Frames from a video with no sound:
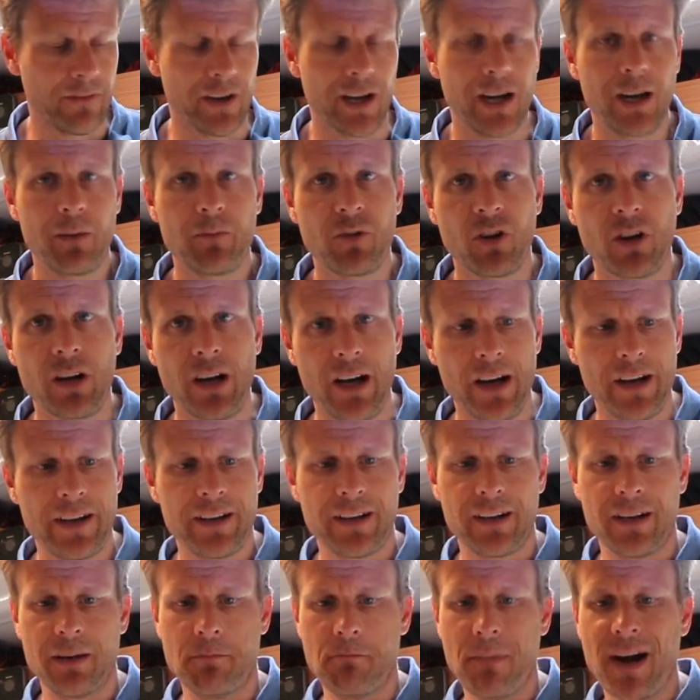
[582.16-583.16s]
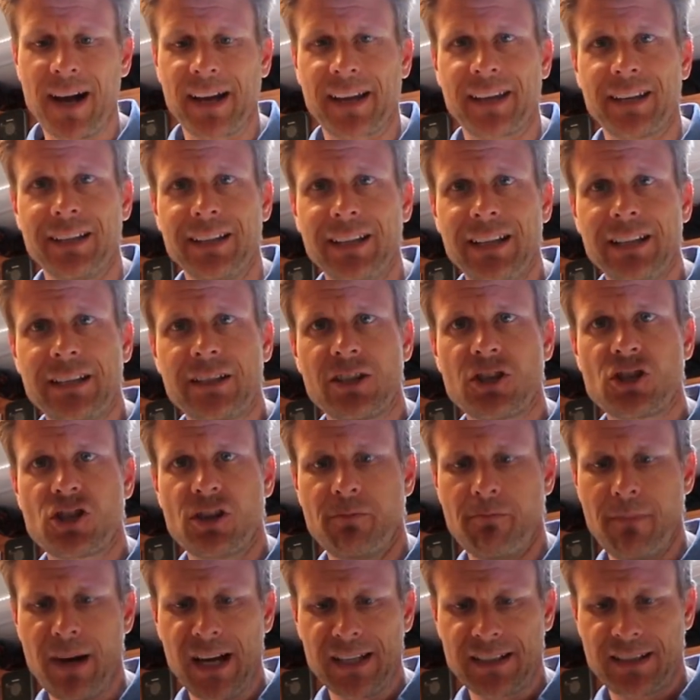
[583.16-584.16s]
Wir haben noch eine magnetische
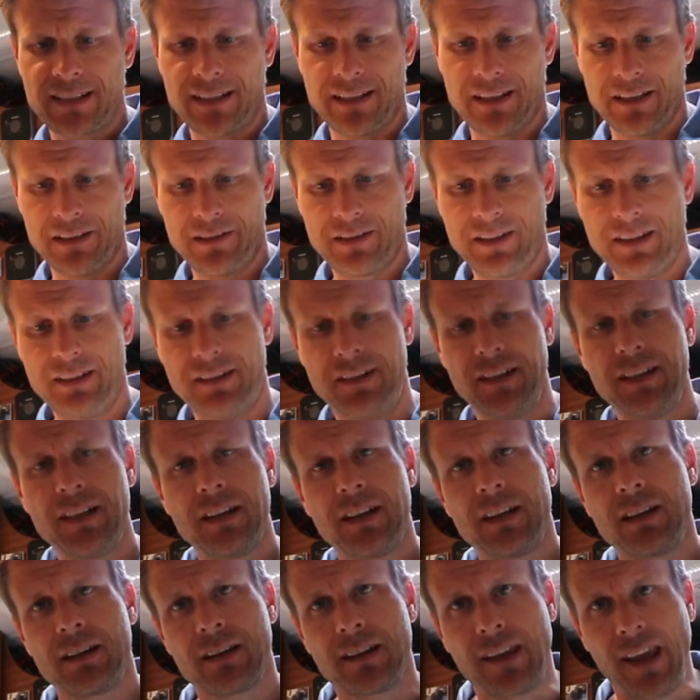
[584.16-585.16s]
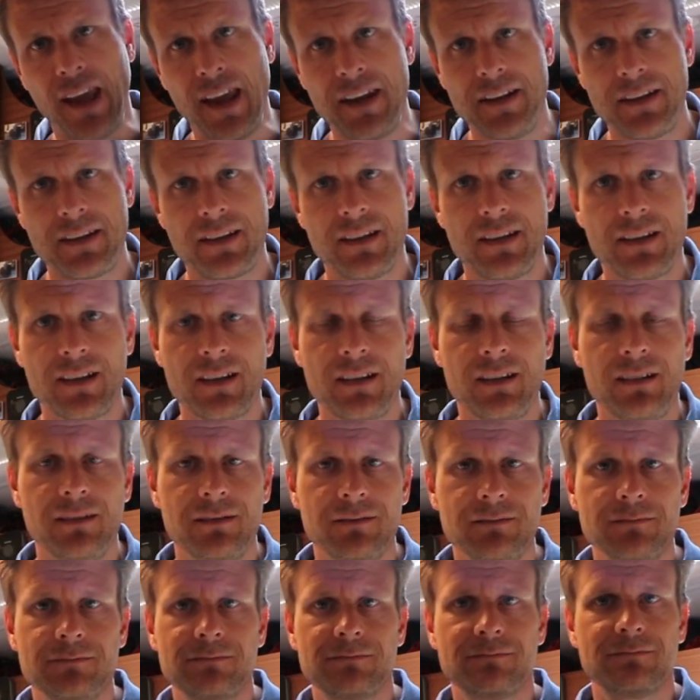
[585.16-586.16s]
Matte. Die kennt ihr
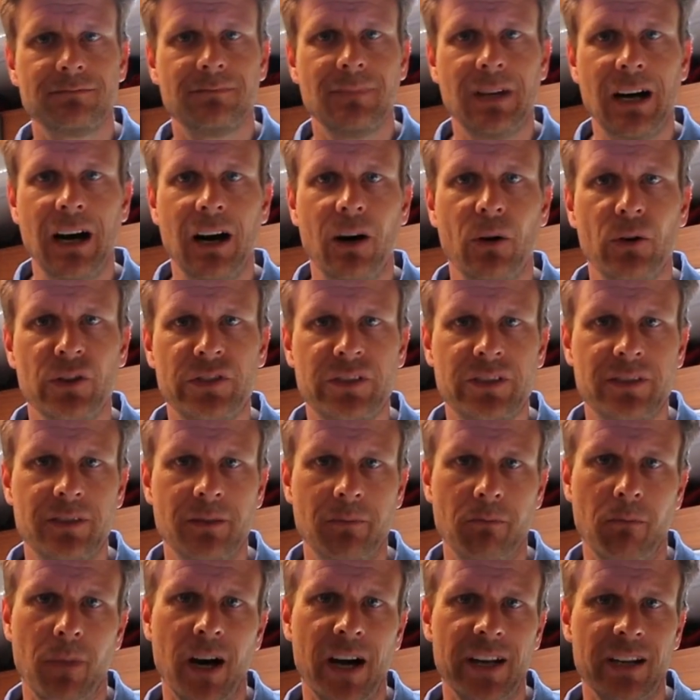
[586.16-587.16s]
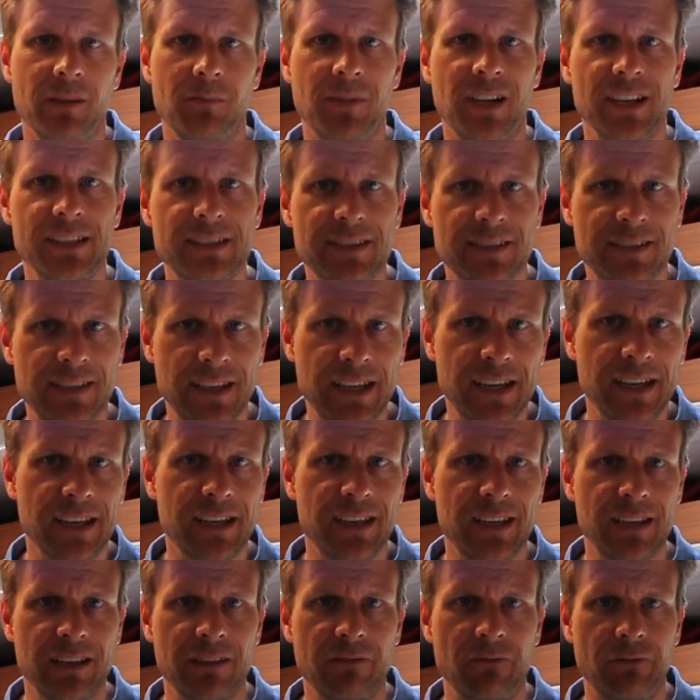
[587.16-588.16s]
aus meinem
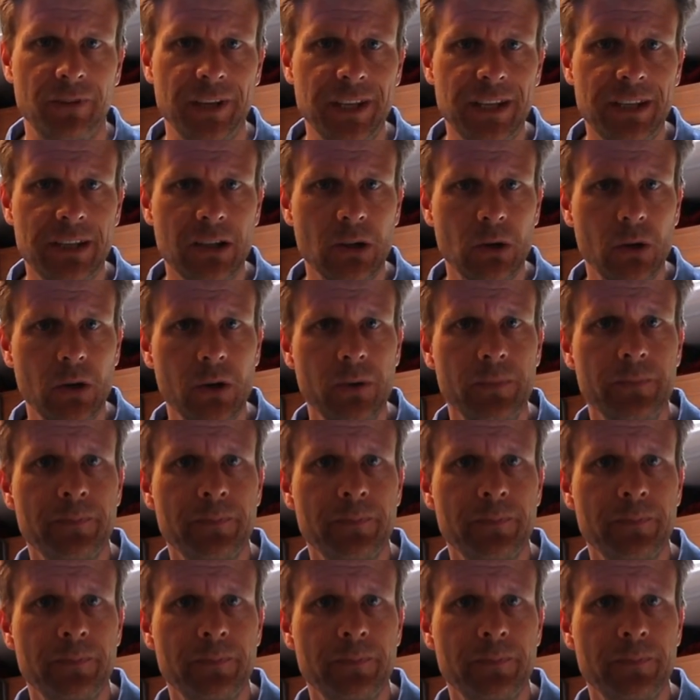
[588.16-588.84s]
letztjährigen Video.